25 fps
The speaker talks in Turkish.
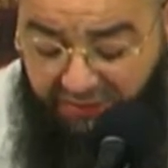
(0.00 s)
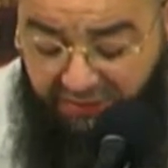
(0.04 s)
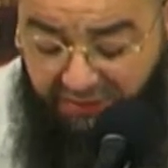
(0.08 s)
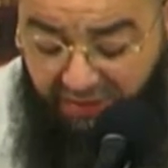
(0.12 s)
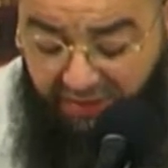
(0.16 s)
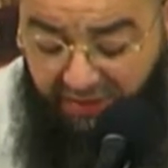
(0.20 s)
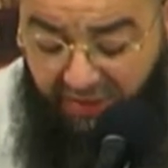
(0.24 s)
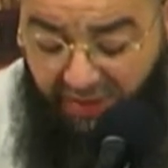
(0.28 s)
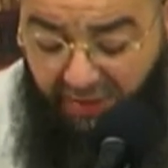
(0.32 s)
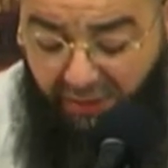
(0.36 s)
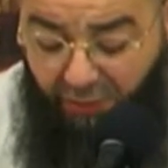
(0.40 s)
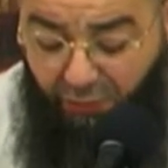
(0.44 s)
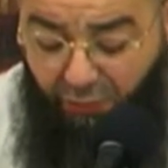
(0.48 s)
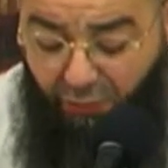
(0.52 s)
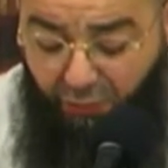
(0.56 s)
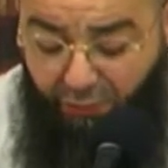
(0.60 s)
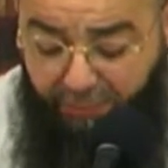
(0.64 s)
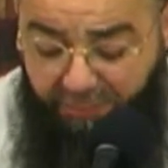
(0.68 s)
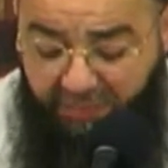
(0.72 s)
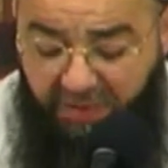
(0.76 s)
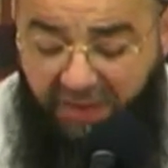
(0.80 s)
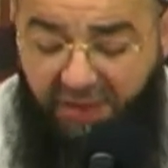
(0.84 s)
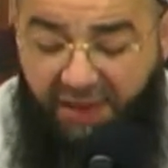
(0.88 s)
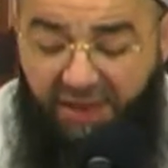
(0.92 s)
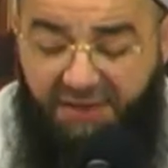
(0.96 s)

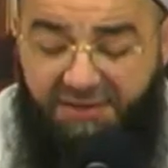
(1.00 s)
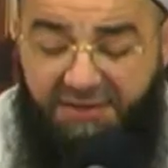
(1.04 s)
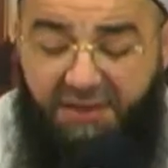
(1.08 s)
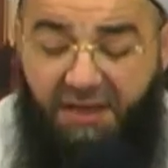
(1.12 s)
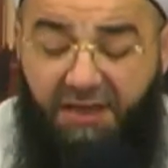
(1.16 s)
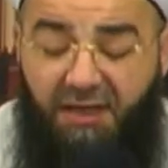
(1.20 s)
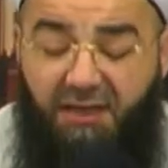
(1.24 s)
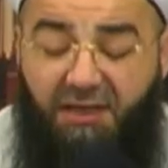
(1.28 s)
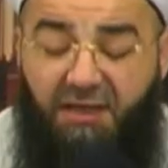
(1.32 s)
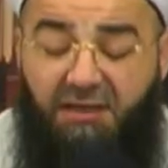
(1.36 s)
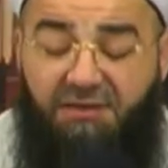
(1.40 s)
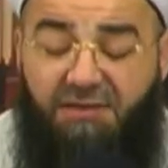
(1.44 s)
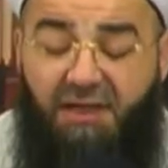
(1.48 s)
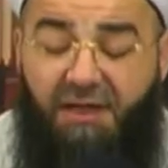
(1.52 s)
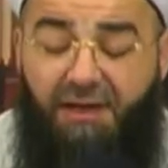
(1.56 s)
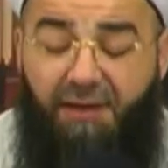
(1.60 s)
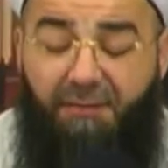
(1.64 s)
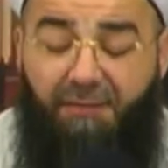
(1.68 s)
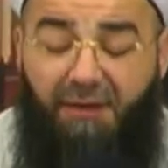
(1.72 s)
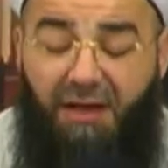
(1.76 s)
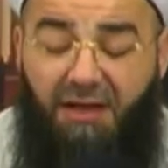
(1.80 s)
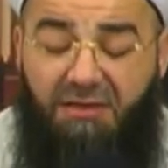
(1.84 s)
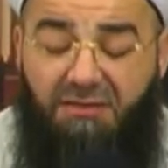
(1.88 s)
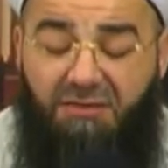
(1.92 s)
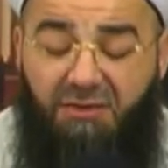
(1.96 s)
Celaluhu bir hasene
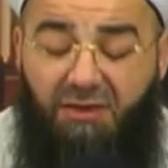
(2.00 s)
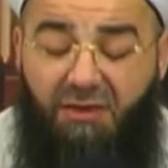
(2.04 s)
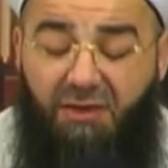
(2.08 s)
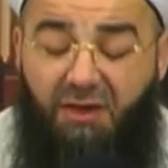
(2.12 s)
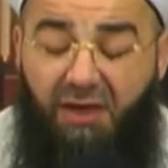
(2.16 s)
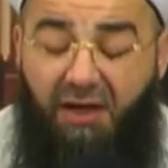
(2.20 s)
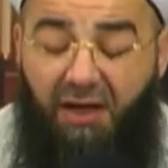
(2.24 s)
kazanamaz,